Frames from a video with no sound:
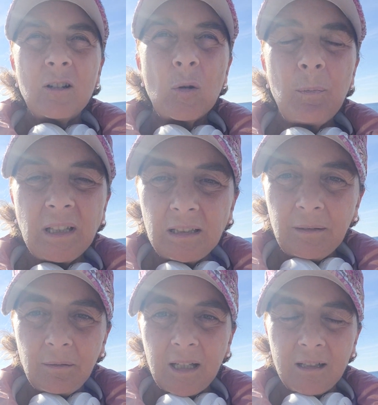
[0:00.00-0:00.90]

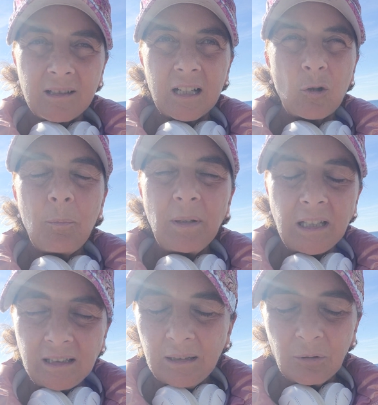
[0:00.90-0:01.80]
eh, ser
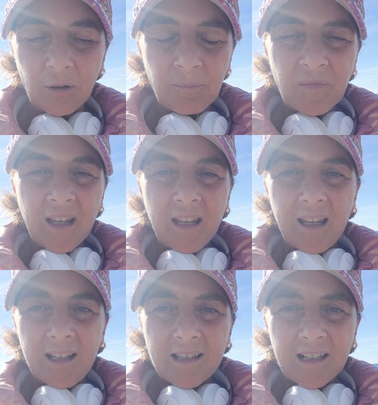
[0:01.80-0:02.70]
competitivo,
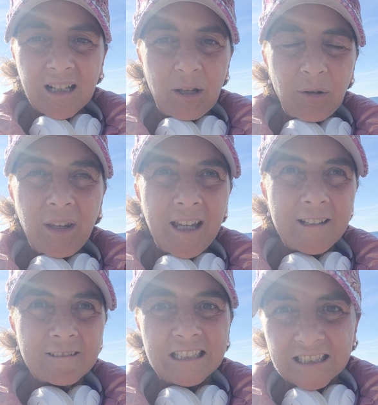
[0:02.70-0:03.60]
eh, ese grado
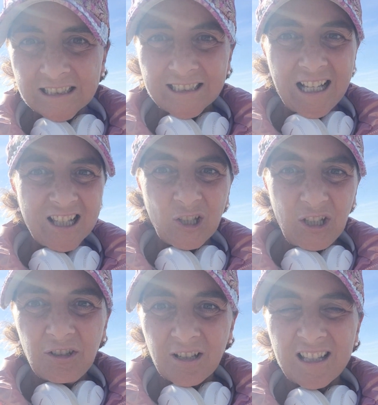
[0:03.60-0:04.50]
de esto
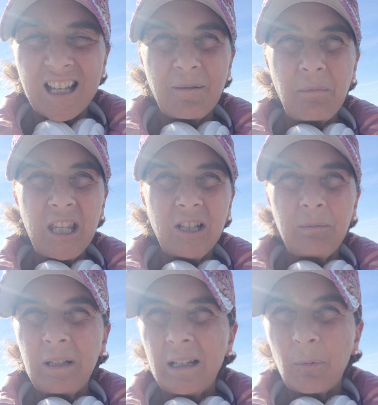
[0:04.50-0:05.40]
quiero que sea mío,
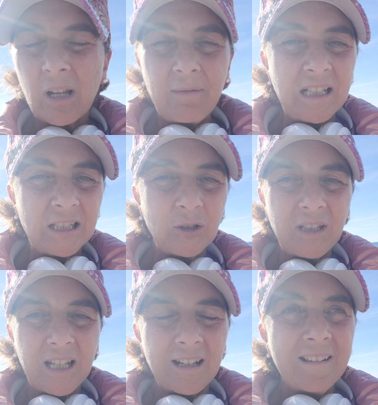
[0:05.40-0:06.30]
ir a por la
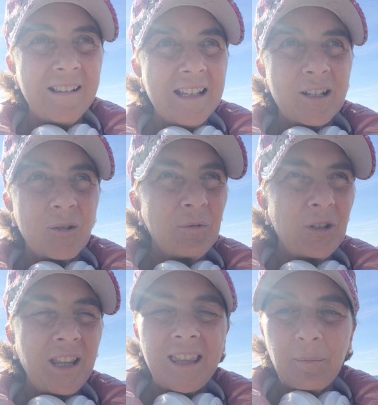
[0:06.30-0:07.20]
victoria. Como
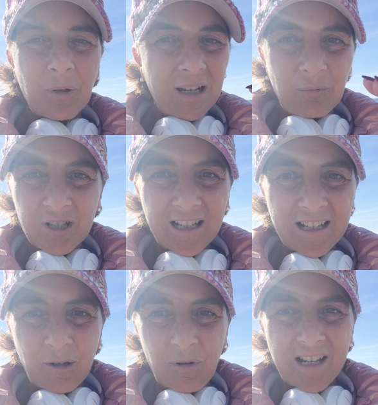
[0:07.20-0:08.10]
dice, por ejemplo,
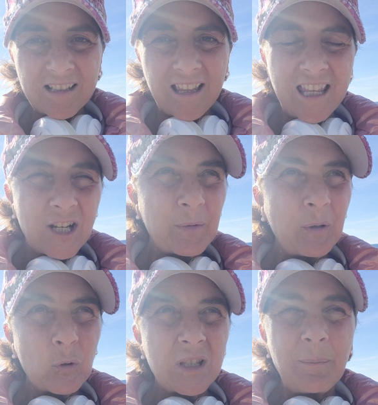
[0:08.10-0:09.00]
Serena Williams, que decía, no me
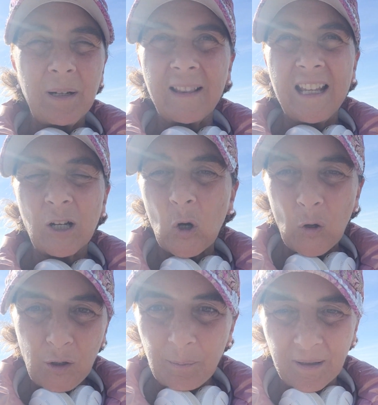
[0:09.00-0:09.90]
gusta perder,
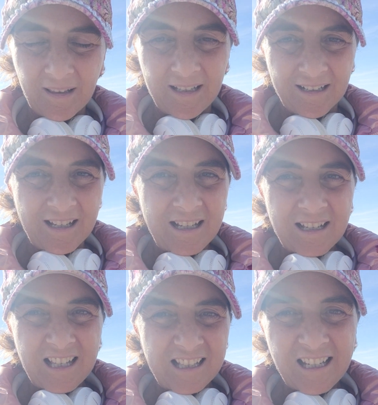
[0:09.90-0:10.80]
odio perder.
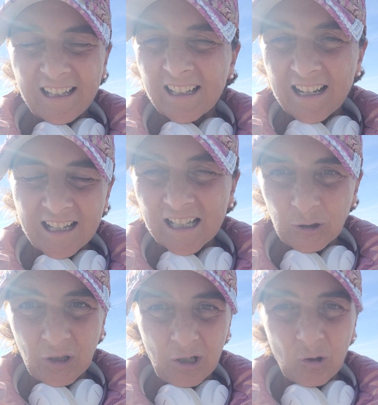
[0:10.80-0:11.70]
Es ese querer ganar a
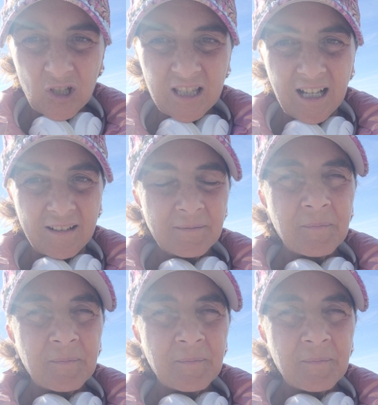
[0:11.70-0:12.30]
toda costa